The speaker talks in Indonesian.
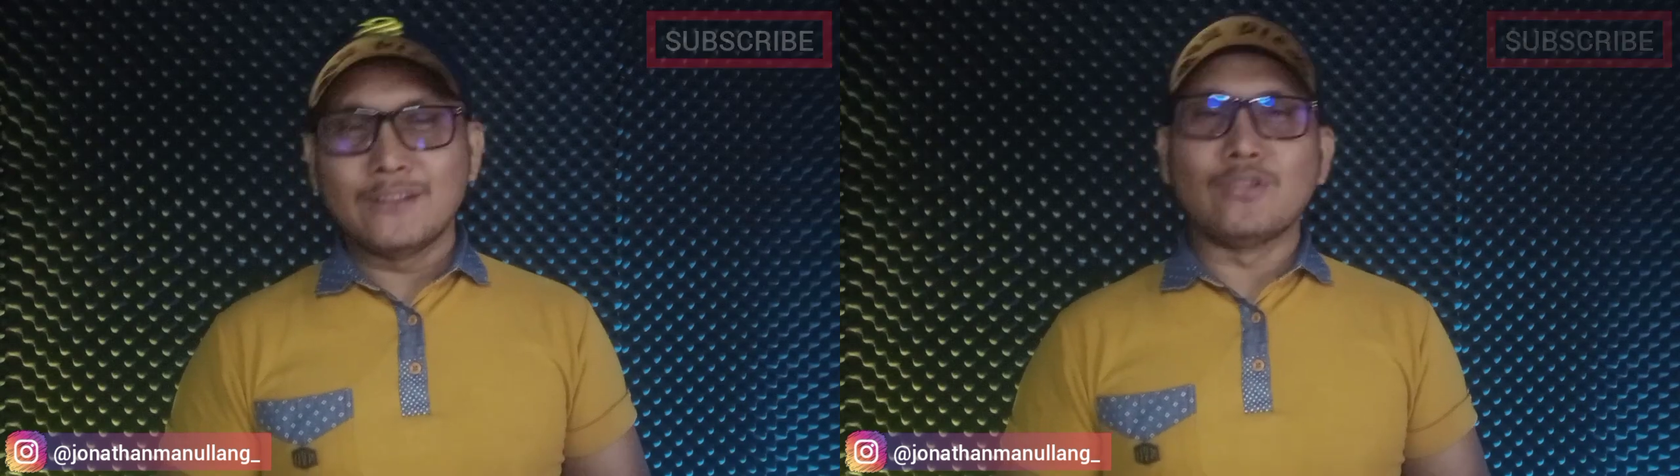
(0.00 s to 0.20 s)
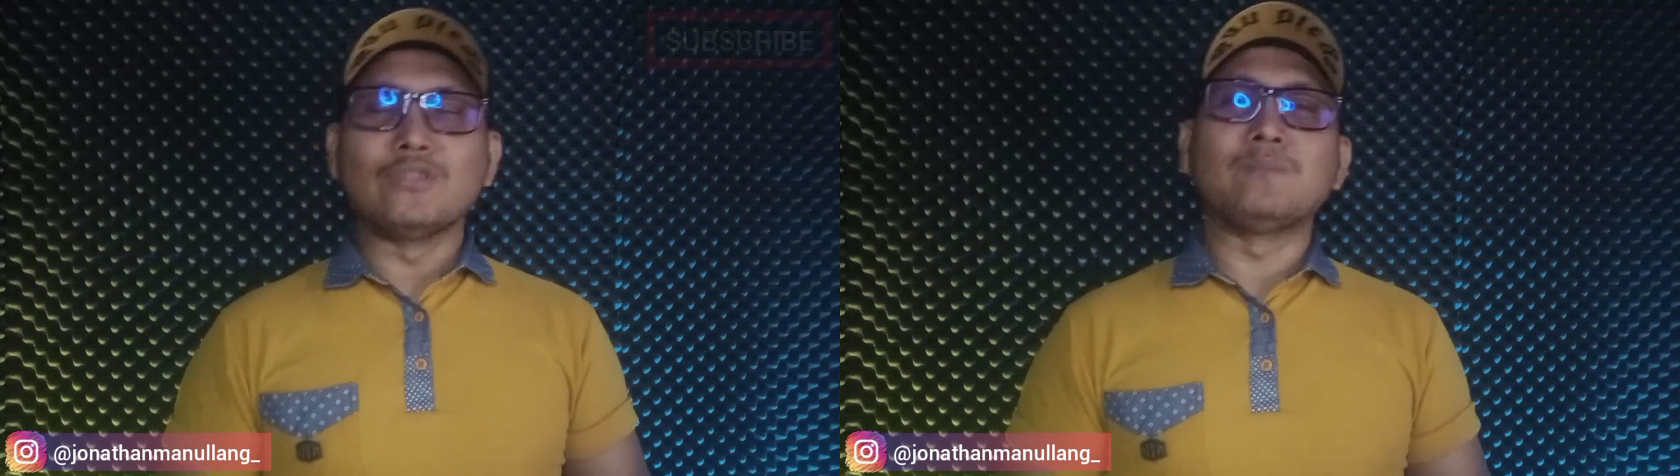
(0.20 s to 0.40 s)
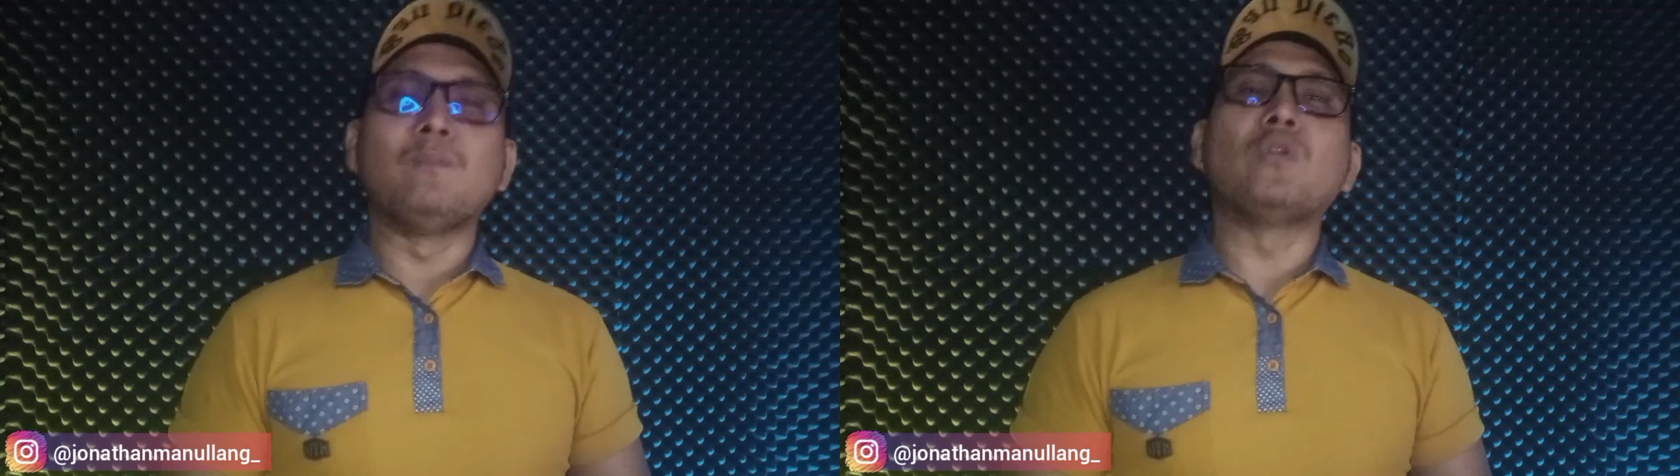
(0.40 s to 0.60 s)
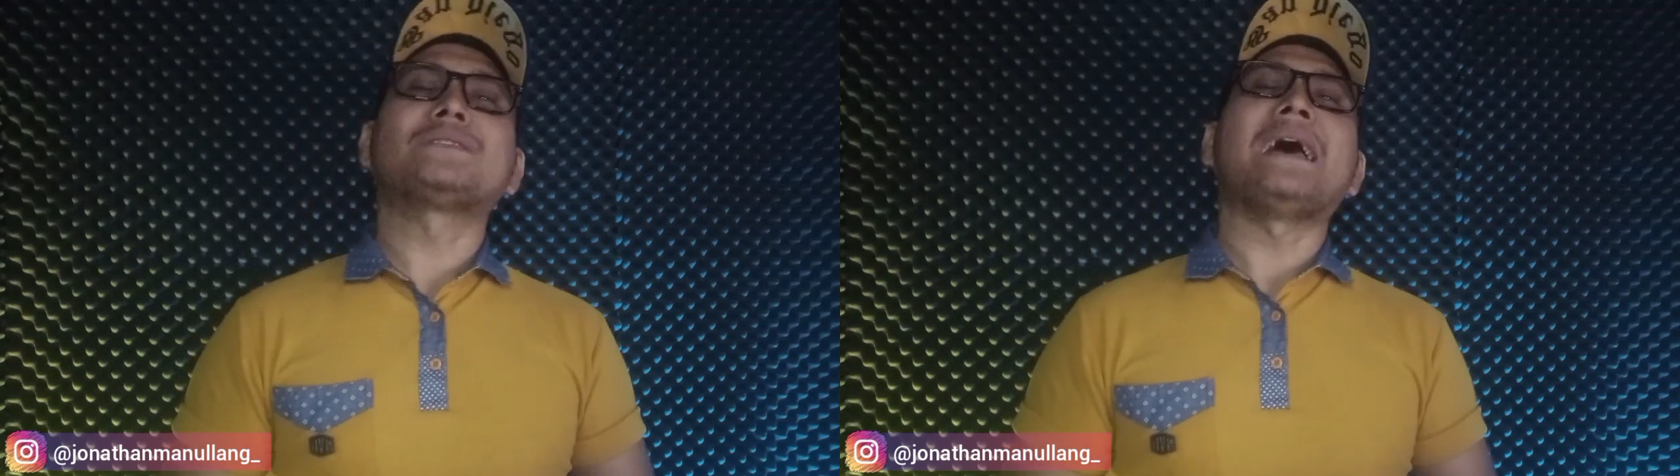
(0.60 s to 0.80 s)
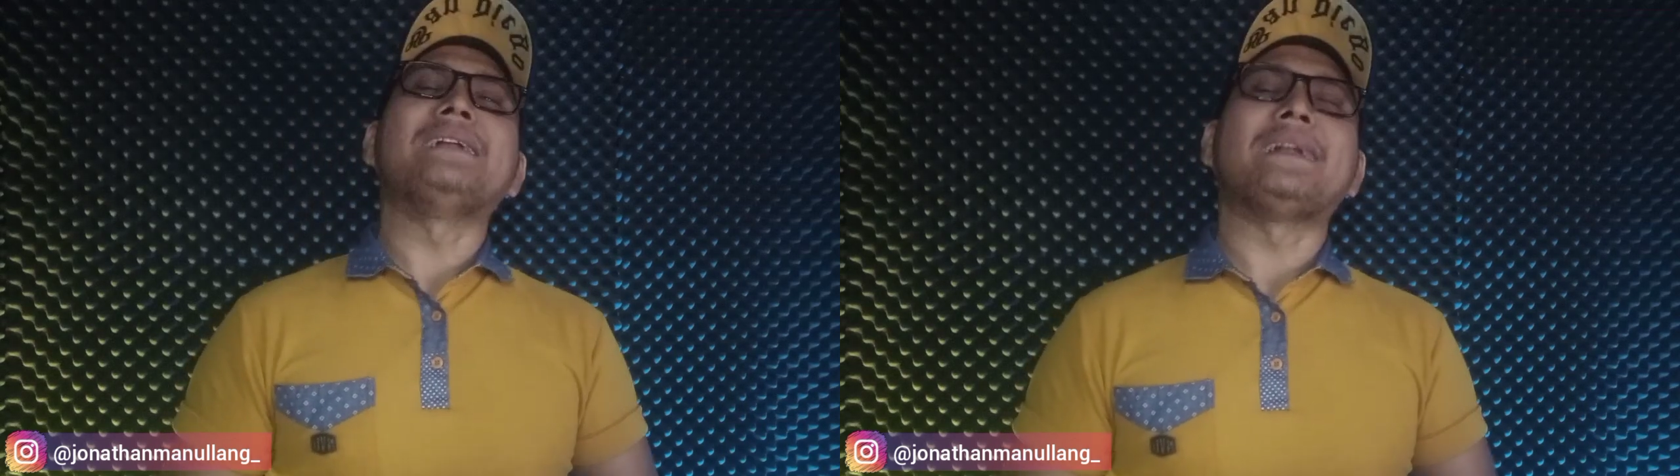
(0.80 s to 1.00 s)
Terus
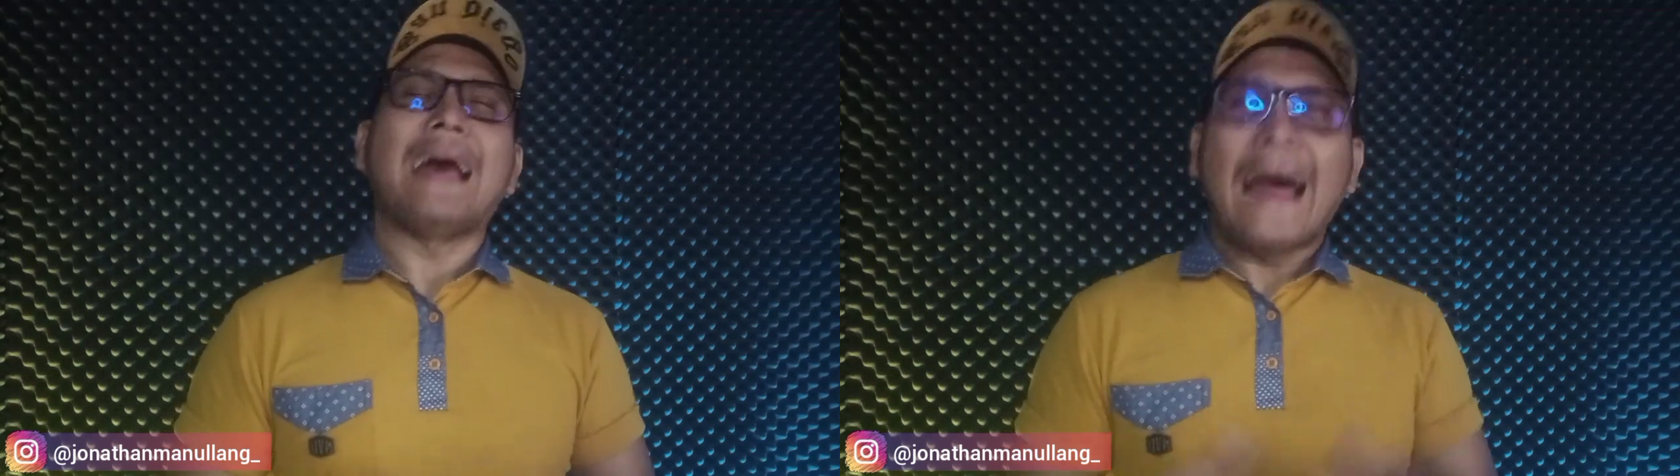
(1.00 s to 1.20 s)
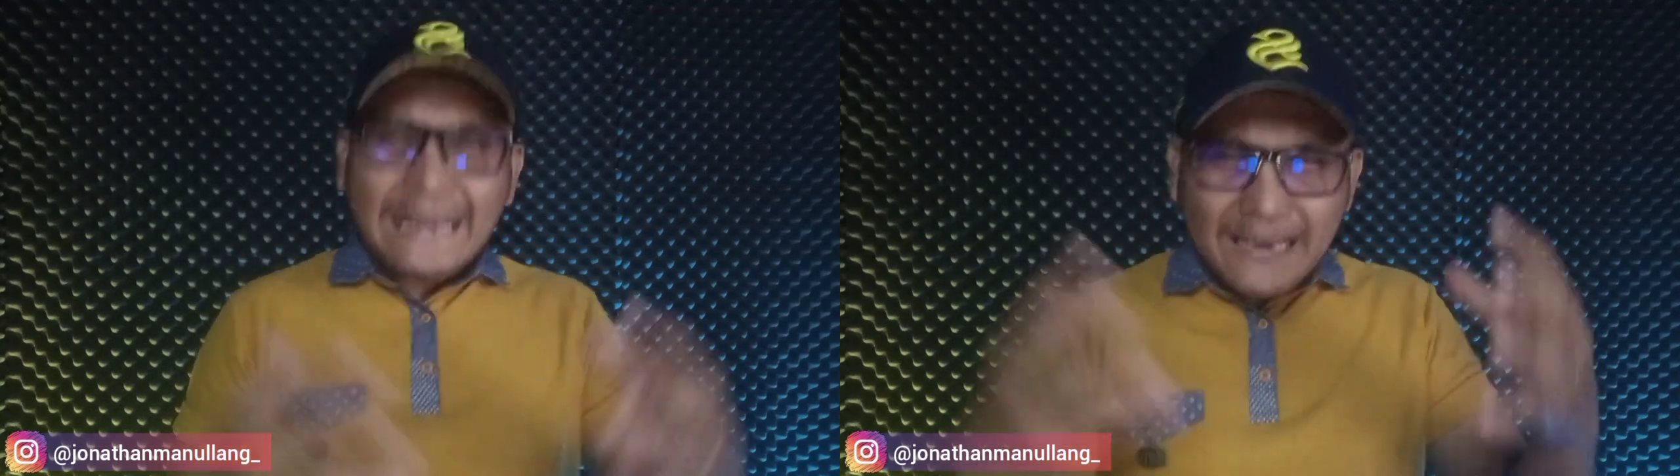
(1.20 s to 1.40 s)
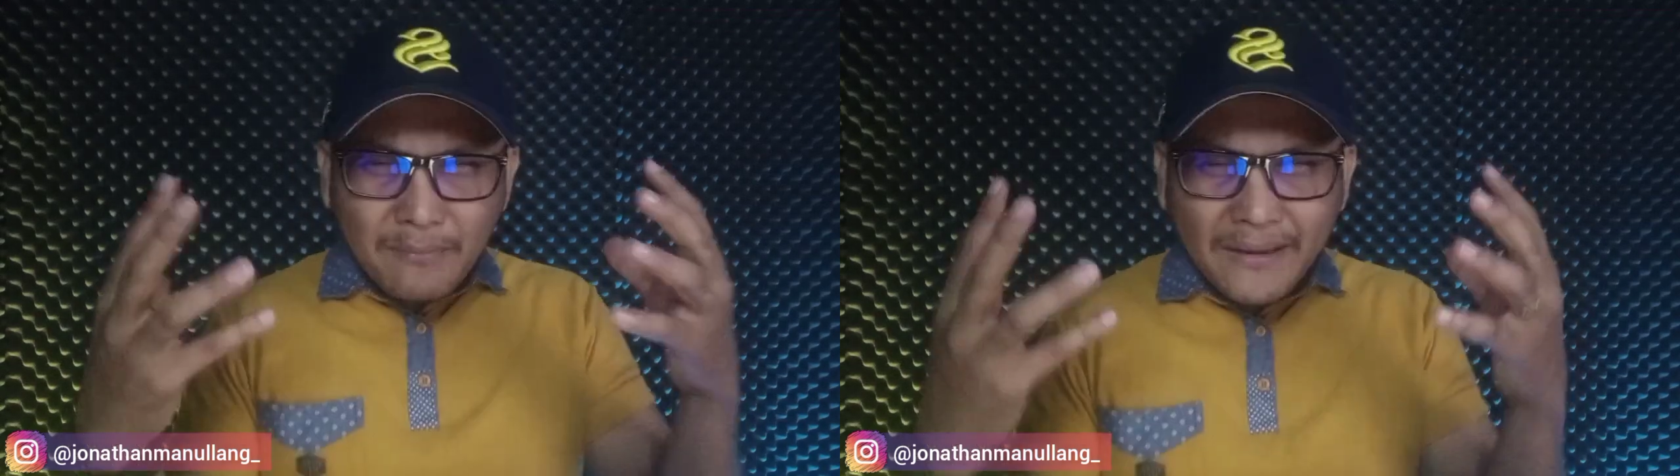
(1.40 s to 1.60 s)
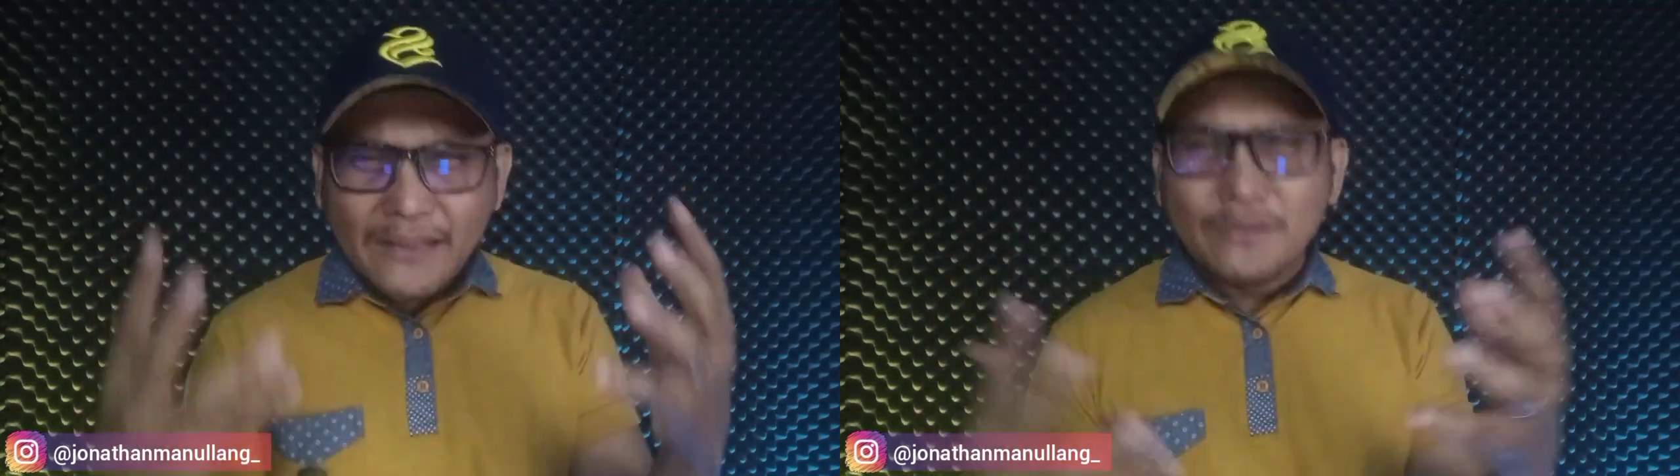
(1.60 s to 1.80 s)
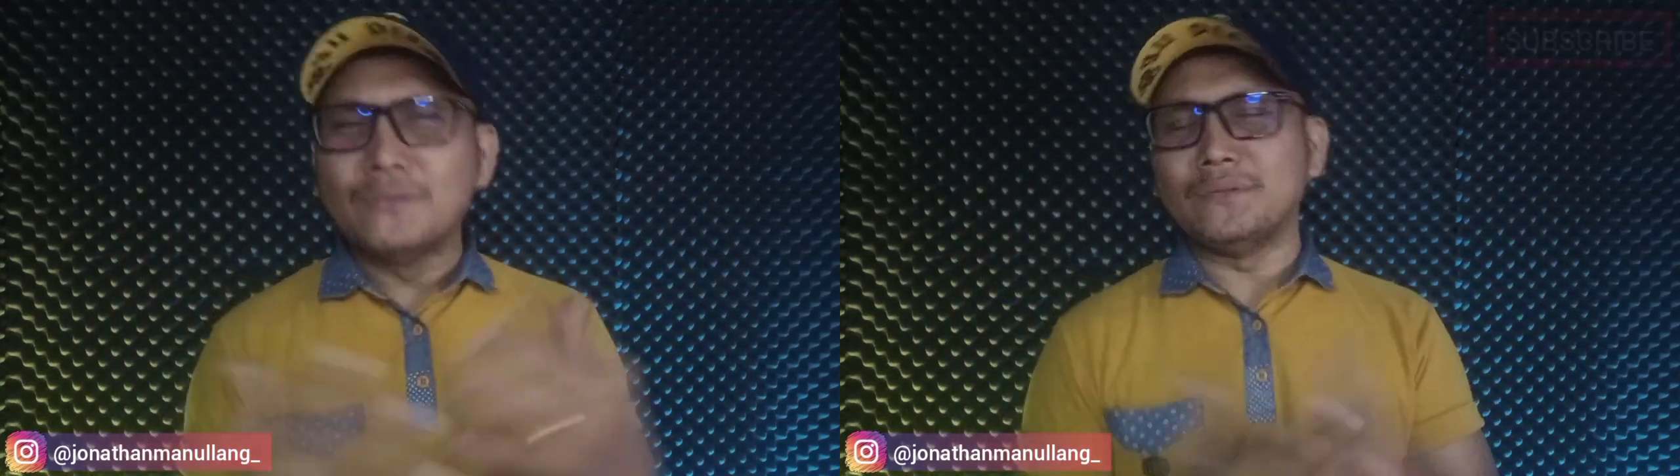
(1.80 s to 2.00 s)
bosanan, ada yang
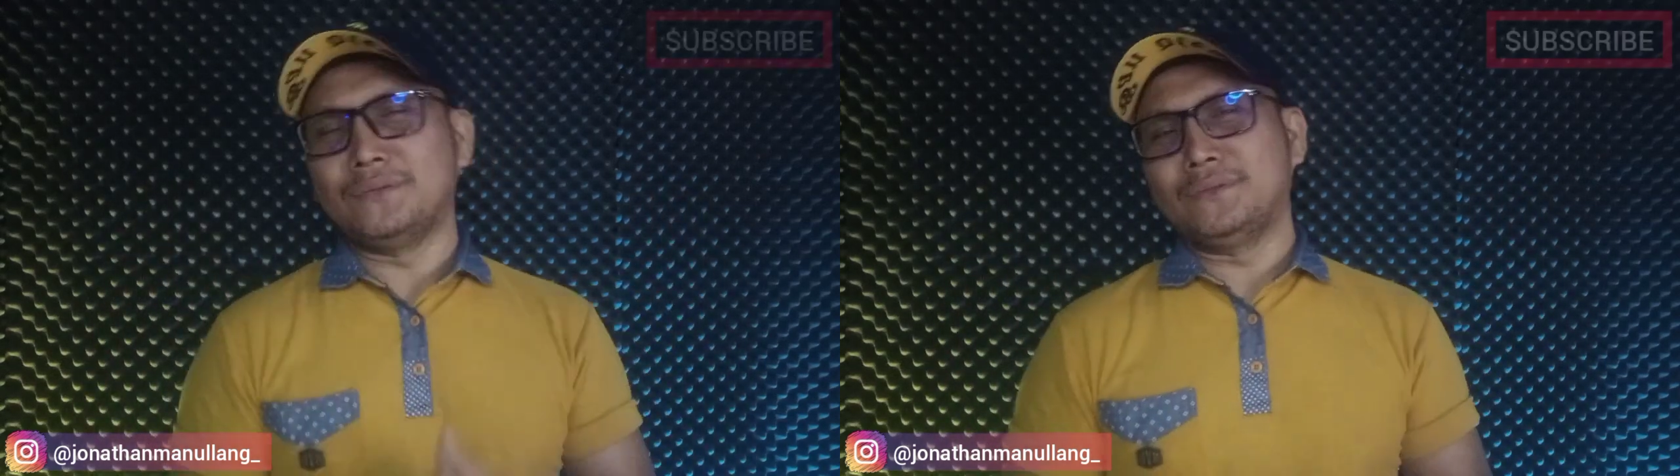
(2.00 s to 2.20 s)
begitu.